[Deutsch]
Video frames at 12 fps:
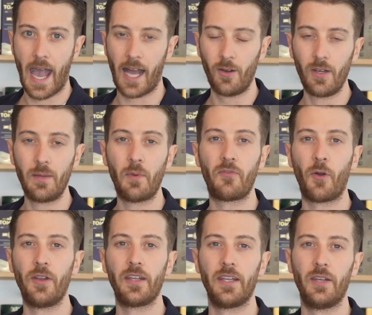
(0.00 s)
Hallo liebe
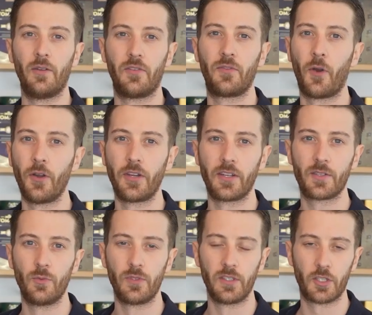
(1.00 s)
Freundinnen und Freunde des
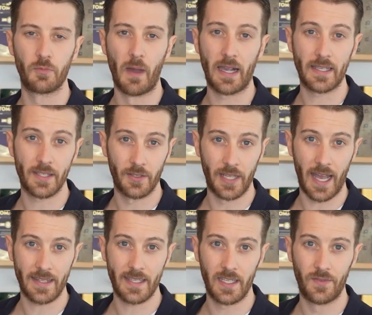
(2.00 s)
guten Geschmacks und
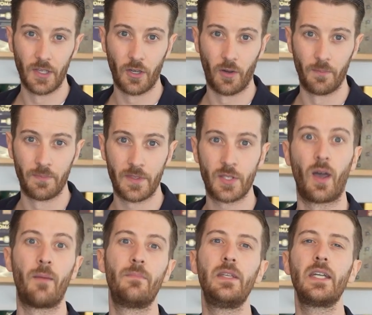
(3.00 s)
herzlich willkommen zu
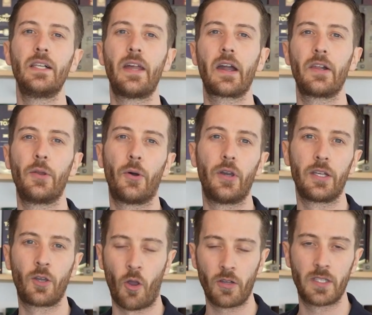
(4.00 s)
einem
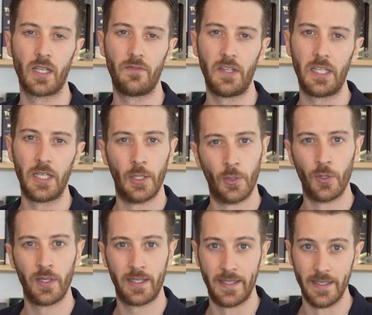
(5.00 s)
niegelnagelneuen
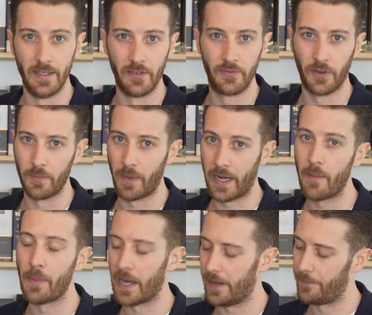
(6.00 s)
Cocktail-Video hier von meiner
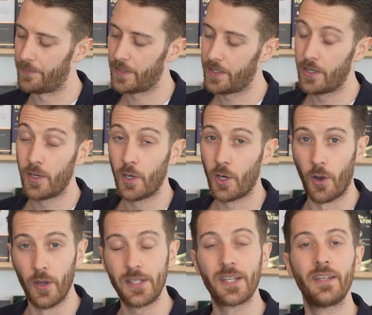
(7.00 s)
Bar.
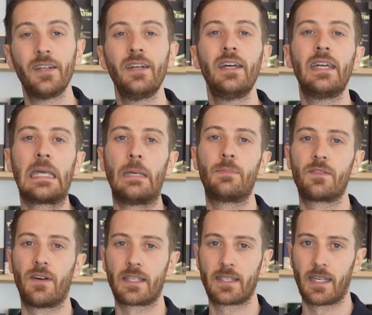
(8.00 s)
Heute gibt's
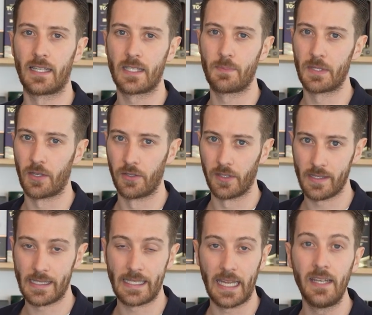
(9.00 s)
was ganz
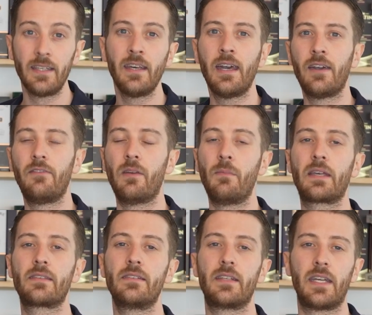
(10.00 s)
Besonderes, denn wir
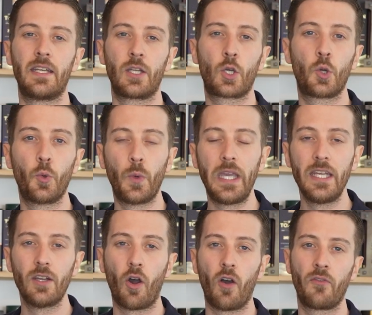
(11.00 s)
mixen den
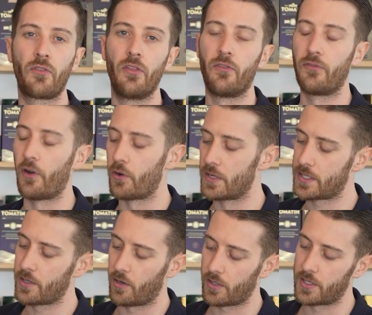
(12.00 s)
Queen of the
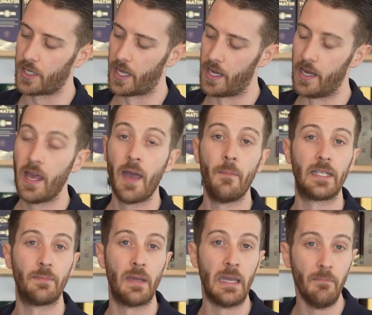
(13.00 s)
Forest Cocktail mit
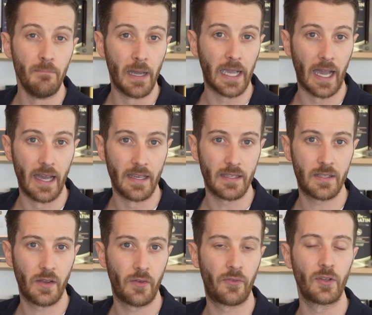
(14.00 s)
dem
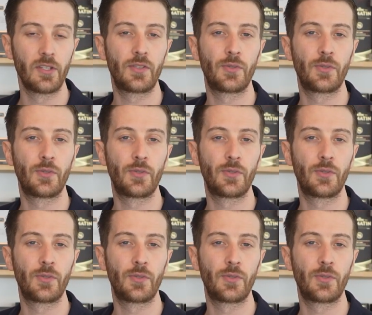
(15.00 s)
Himbeergeist von